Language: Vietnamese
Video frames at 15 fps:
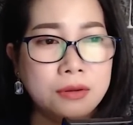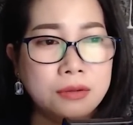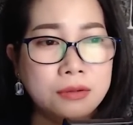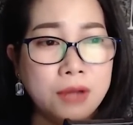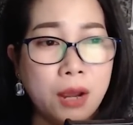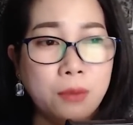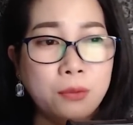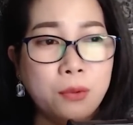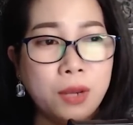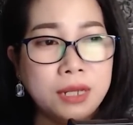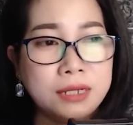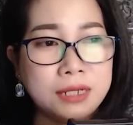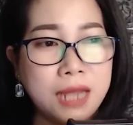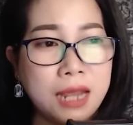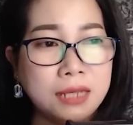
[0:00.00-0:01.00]
Rồi ông quay
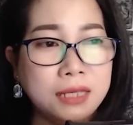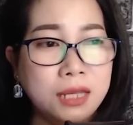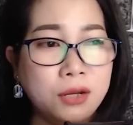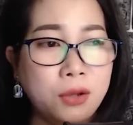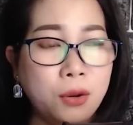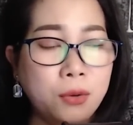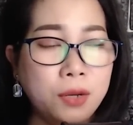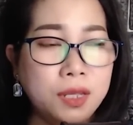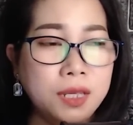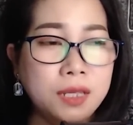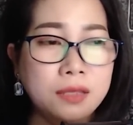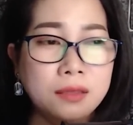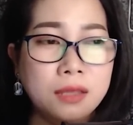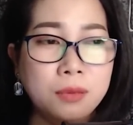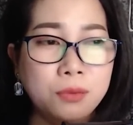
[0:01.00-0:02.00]
sang nhìn cô Lý,
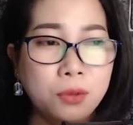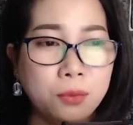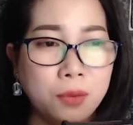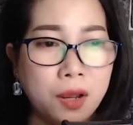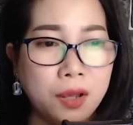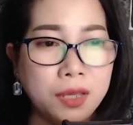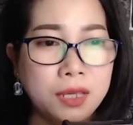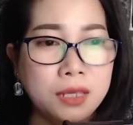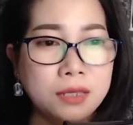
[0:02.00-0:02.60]
tiếp tục hỏi: